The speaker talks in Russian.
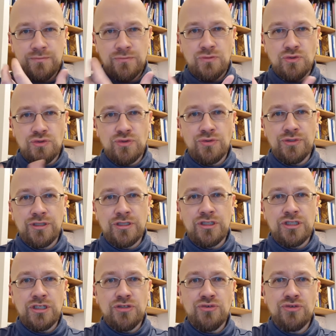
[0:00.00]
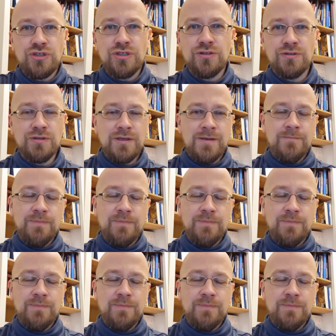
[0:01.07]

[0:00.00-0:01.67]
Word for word: то, что ты раньше ощущал,